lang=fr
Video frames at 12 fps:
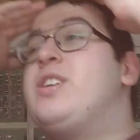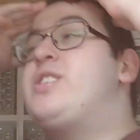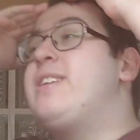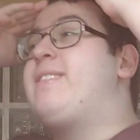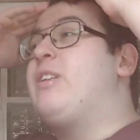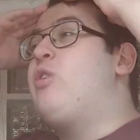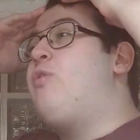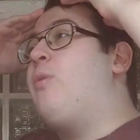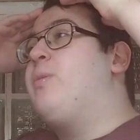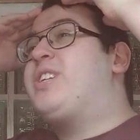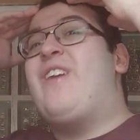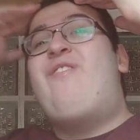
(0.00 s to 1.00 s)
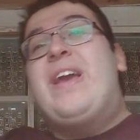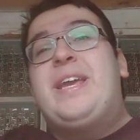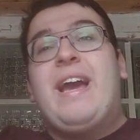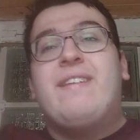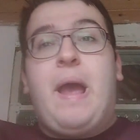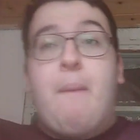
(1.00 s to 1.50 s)
J'étais devant, j'ai failli
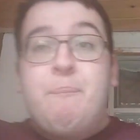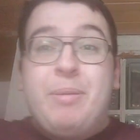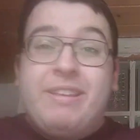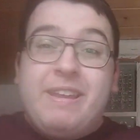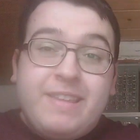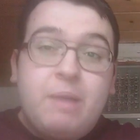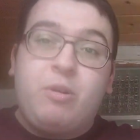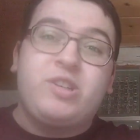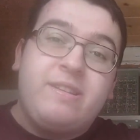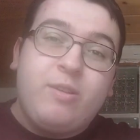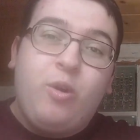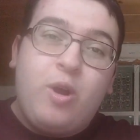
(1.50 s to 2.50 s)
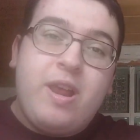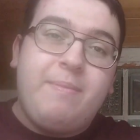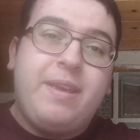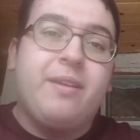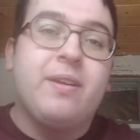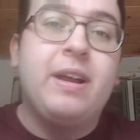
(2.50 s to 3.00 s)
casser un PC tellement j'étais heureux
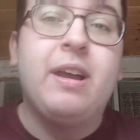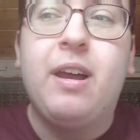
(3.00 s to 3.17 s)
l'ami.